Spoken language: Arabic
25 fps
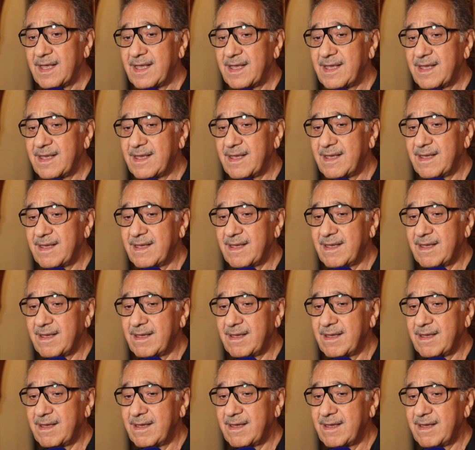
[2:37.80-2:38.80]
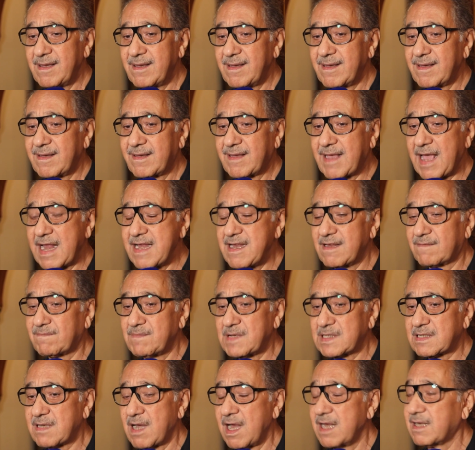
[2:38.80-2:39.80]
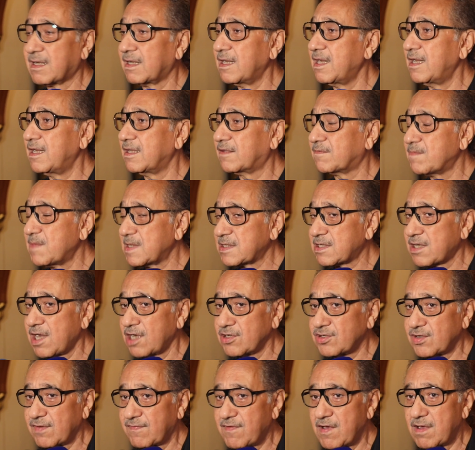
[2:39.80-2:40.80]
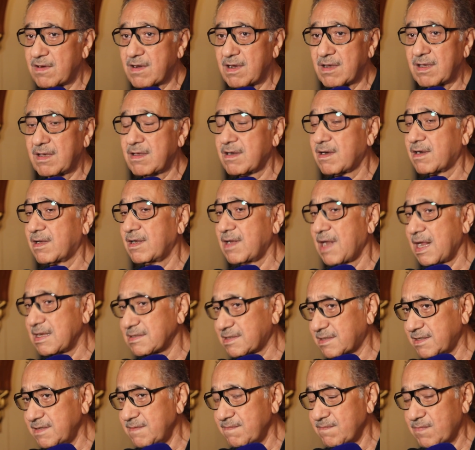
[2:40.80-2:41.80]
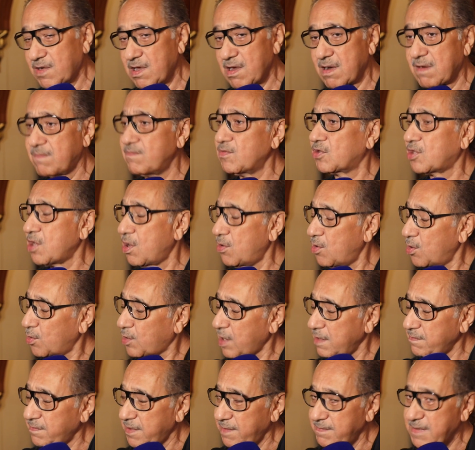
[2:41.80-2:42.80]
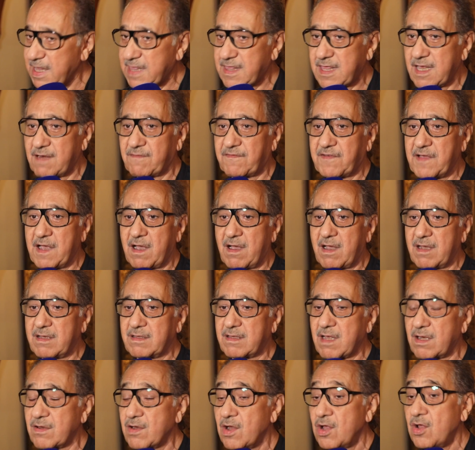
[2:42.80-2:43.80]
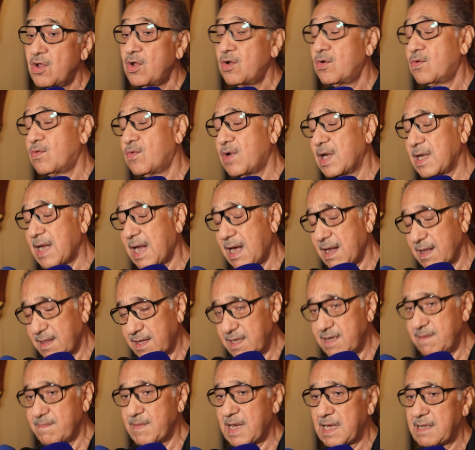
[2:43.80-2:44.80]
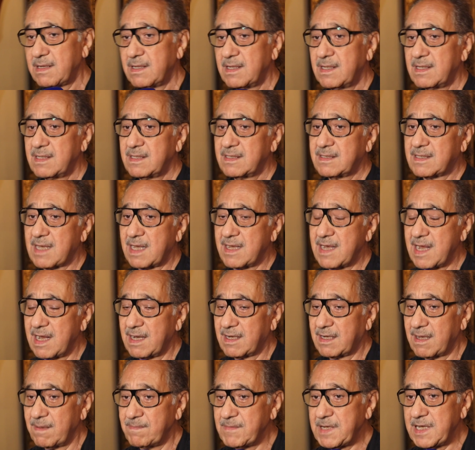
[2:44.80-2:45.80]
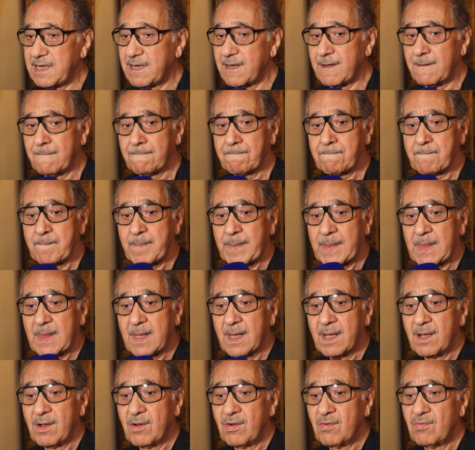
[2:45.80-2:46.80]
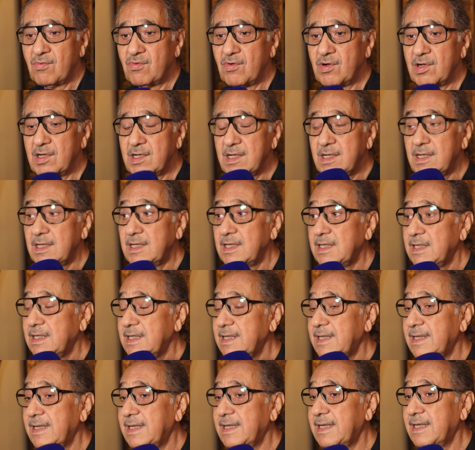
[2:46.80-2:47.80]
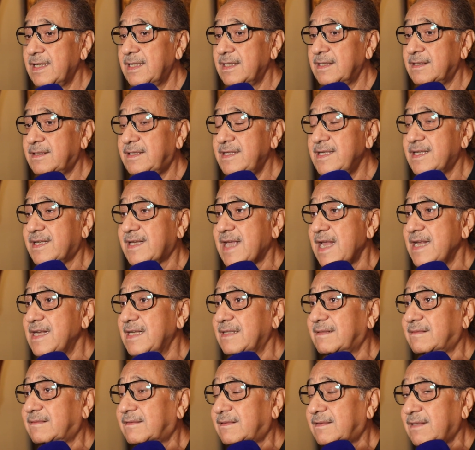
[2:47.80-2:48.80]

آه، كانت مسرحيه ليله مسرح جباره اخراج العظيم كرم مطاوع كان بيمثل فيها ايضا والعظيمه سناء جميل ودي كانت